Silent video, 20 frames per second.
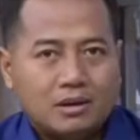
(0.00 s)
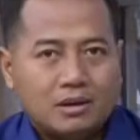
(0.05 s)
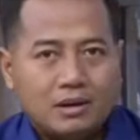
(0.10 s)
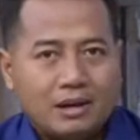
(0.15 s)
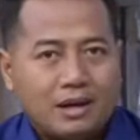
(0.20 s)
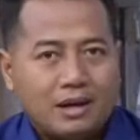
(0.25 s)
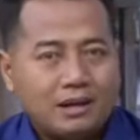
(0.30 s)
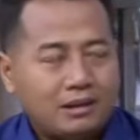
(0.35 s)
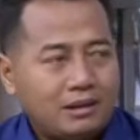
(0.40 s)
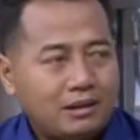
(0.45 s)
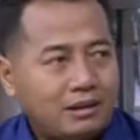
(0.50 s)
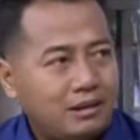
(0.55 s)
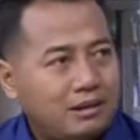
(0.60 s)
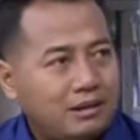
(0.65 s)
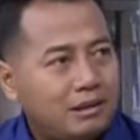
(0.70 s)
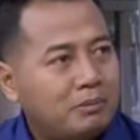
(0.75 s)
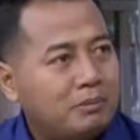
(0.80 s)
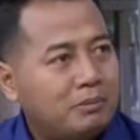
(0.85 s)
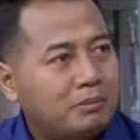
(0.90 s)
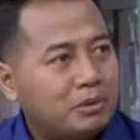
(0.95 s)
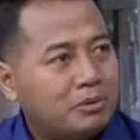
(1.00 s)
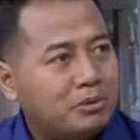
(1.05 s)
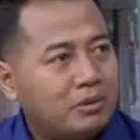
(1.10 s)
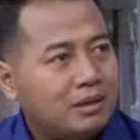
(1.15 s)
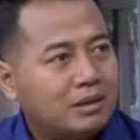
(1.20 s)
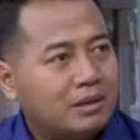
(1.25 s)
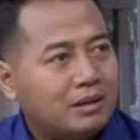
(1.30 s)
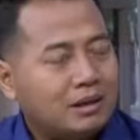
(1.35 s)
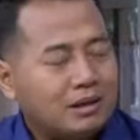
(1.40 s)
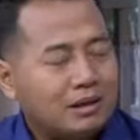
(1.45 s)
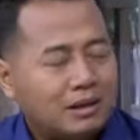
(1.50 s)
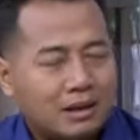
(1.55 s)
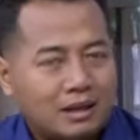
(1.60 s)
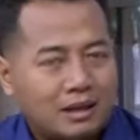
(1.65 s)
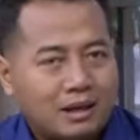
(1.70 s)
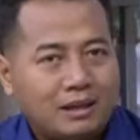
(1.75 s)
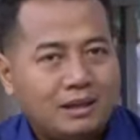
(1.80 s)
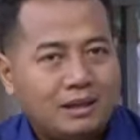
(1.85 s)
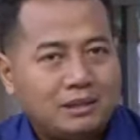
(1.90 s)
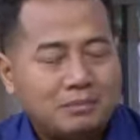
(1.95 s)
Kelihatannya tidak memperjuangkan
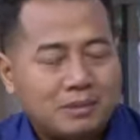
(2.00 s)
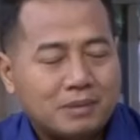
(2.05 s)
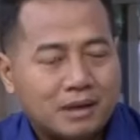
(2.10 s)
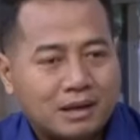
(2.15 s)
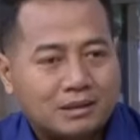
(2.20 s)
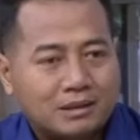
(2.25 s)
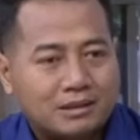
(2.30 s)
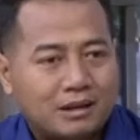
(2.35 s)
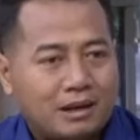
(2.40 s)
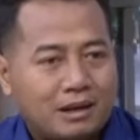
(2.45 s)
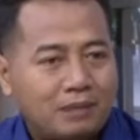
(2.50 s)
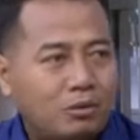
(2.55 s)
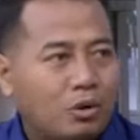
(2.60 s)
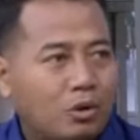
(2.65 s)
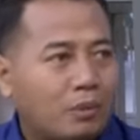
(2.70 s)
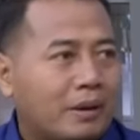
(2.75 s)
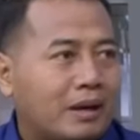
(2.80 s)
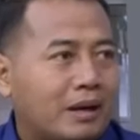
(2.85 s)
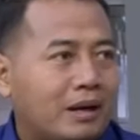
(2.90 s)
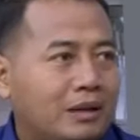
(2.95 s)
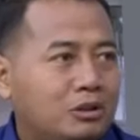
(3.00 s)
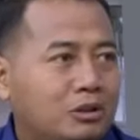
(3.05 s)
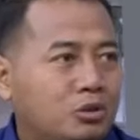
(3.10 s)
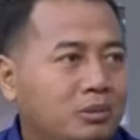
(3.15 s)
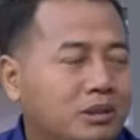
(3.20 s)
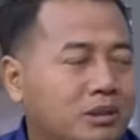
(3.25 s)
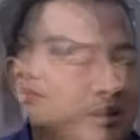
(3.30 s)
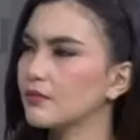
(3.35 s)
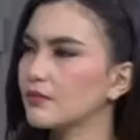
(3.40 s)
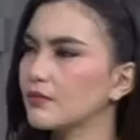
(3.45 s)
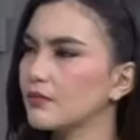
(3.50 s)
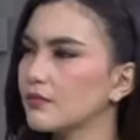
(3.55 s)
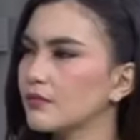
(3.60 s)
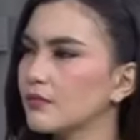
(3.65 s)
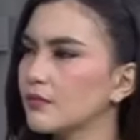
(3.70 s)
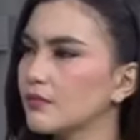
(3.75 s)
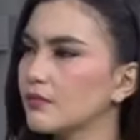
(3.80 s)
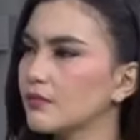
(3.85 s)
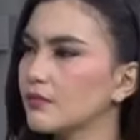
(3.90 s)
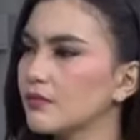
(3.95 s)
karena Anies merasa bahwa PKS itu bisa
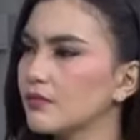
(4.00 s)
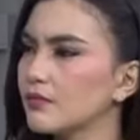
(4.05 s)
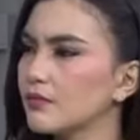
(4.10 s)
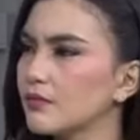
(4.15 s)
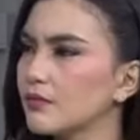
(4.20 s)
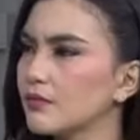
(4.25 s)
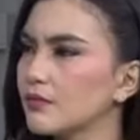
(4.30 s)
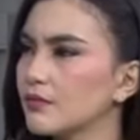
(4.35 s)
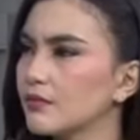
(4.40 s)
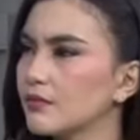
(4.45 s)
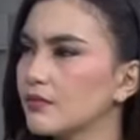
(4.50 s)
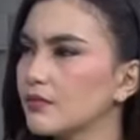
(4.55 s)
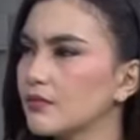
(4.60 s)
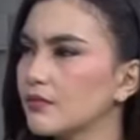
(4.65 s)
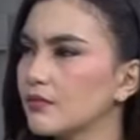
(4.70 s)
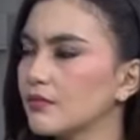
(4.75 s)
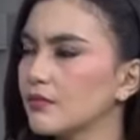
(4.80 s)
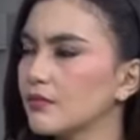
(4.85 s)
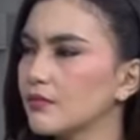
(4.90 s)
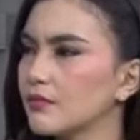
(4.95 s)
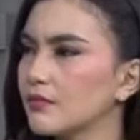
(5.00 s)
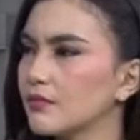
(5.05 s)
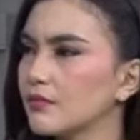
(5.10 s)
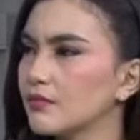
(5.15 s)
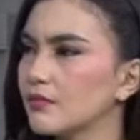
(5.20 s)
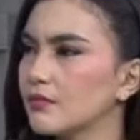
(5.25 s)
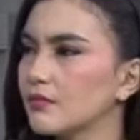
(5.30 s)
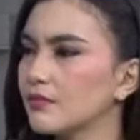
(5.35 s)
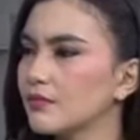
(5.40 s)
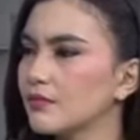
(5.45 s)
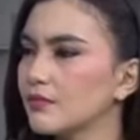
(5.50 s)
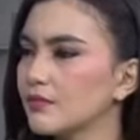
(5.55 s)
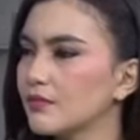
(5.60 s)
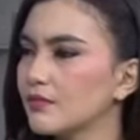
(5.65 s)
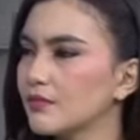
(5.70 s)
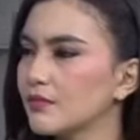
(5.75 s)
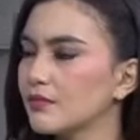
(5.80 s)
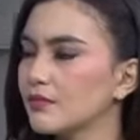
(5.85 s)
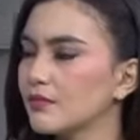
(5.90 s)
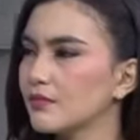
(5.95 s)
dikonsolidasikan. PKS itu sudah
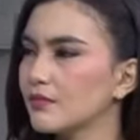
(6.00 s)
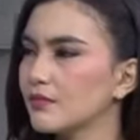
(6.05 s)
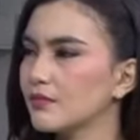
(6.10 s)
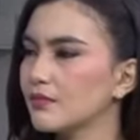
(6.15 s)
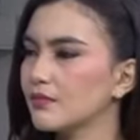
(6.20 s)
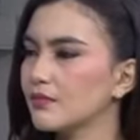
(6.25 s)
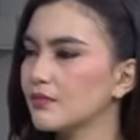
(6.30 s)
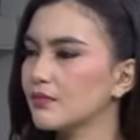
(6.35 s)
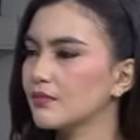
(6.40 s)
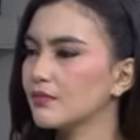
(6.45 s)
di tangan.